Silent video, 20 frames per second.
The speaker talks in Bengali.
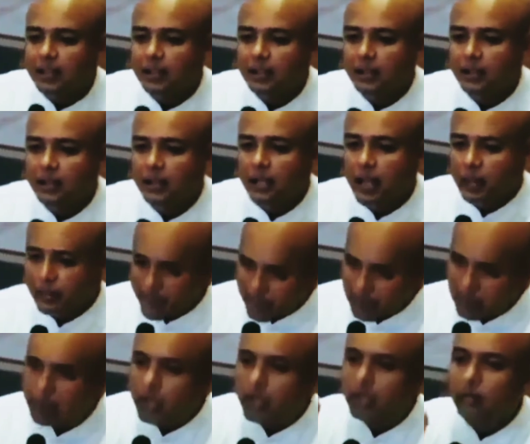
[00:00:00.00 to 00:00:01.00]
কি জানেন আমি
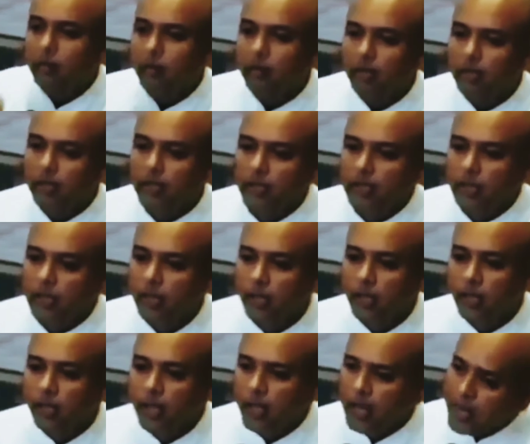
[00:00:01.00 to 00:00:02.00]
একটুখানি বলি
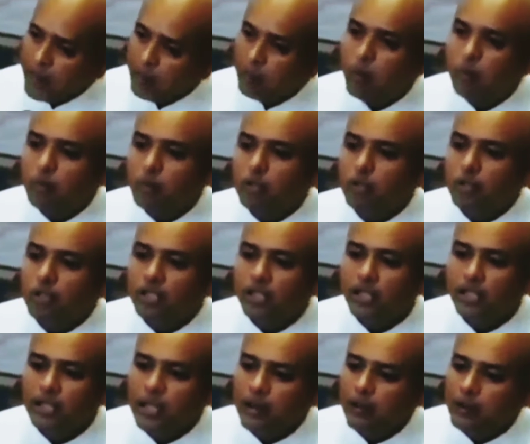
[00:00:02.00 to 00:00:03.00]
এই
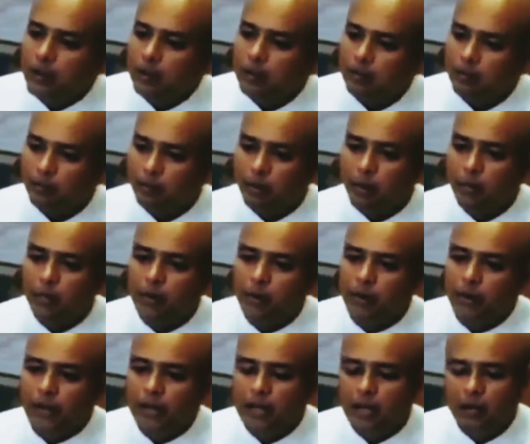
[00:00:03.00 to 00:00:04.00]
ব্রহ্মসংহিতা দিয়ে আবার
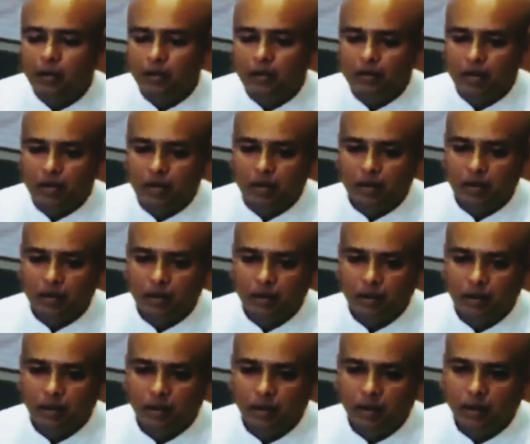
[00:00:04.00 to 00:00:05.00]
ব্রহ্মা ব্যাখ্যা করছেন
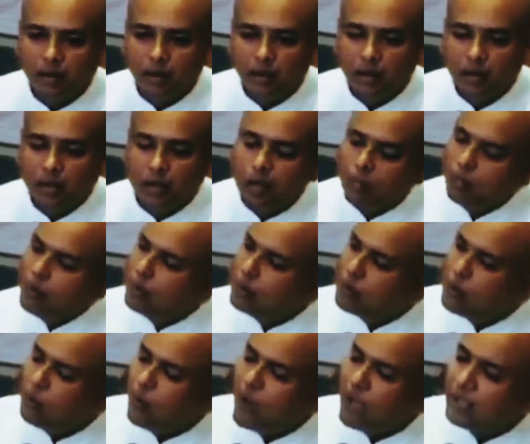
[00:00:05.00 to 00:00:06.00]

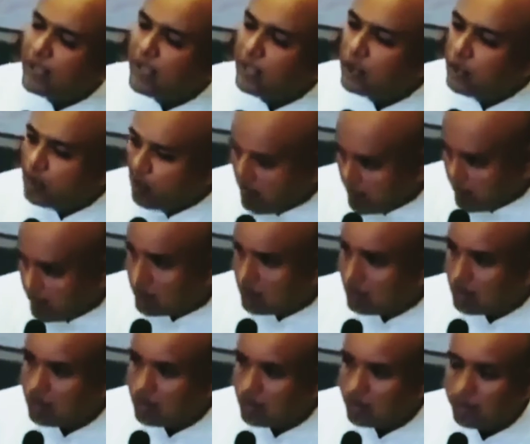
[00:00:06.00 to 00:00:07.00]
সম্ভবত পাঁচের
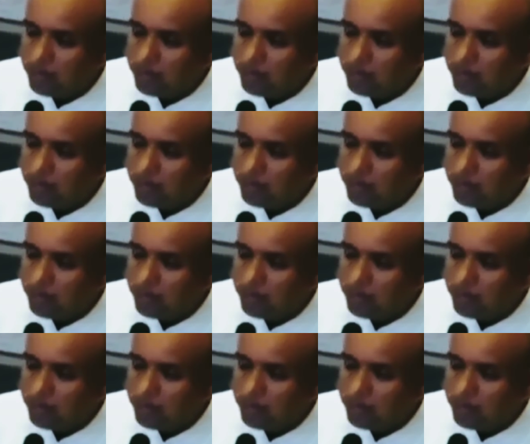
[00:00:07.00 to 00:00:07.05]
চুয়াল্লিশ